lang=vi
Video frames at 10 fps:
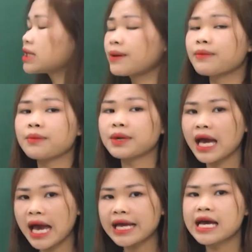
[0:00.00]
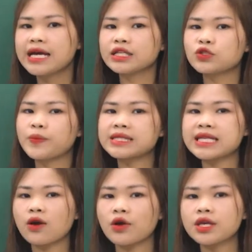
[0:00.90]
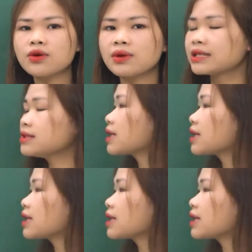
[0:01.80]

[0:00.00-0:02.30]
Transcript: trăm ba mươi hai thì chúng mình sẽ có hiệu là như